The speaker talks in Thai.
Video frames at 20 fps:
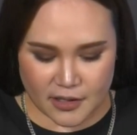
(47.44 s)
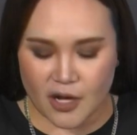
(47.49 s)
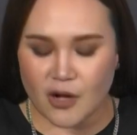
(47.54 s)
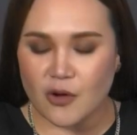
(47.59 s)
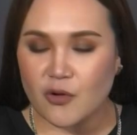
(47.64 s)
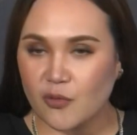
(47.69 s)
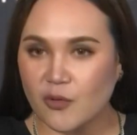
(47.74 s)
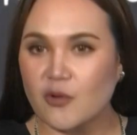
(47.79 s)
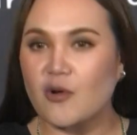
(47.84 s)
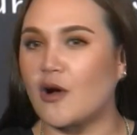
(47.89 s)
ยก็
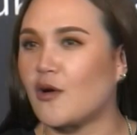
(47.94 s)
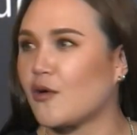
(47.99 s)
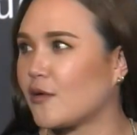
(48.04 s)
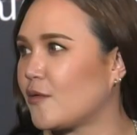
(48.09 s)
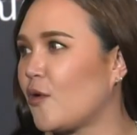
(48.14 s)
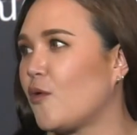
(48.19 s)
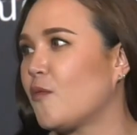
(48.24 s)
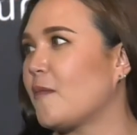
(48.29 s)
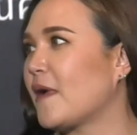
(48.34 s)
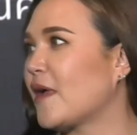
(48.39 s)
ก็
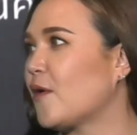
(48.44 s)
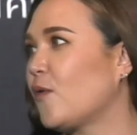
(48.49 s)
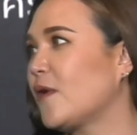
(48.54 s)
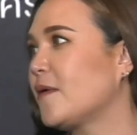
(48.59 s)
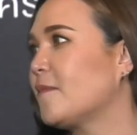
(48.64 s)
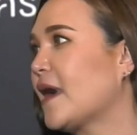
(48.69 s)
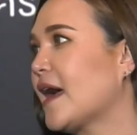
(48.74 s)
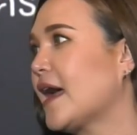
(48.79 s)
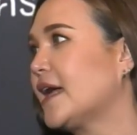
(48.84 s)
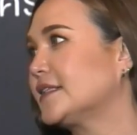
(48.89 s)
คงไม่
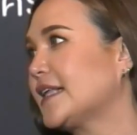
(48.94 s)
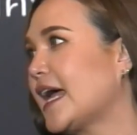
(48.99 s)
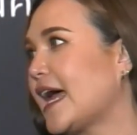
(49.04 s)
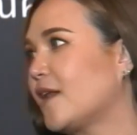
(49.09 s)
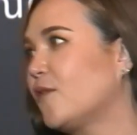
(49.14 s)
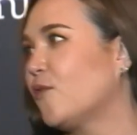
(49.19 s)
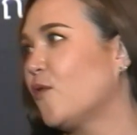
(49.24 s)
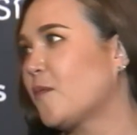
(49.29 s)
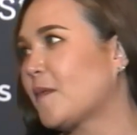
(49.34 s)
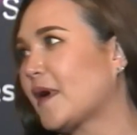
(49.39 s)
คุยมั้งคะ
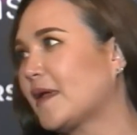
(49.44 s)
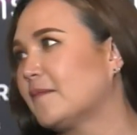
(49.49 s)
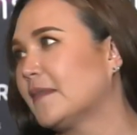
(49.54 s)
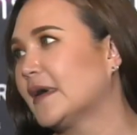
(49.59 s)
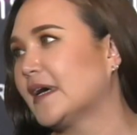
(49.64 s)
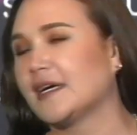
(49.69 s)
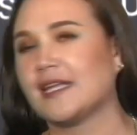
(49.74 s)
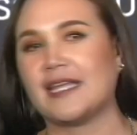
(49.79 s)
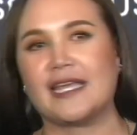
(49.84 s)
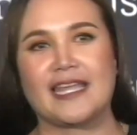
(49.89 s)
ถ่ายรูปกัน
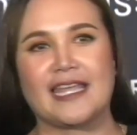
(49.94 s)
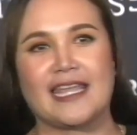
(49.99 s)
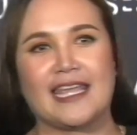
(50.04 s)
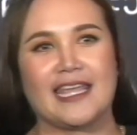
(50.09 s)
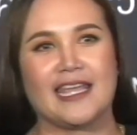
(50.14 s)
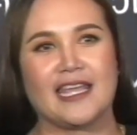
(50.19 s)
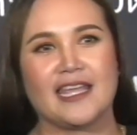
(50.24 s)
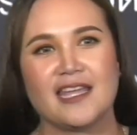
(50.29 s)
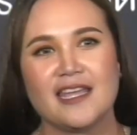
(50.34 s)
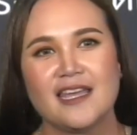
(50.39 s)
เบอร์อย่าง
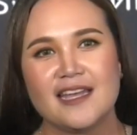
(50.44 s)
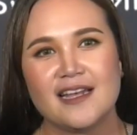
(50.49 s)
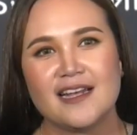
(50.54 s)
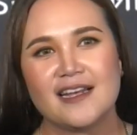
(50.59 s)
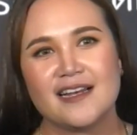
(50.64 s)
นี้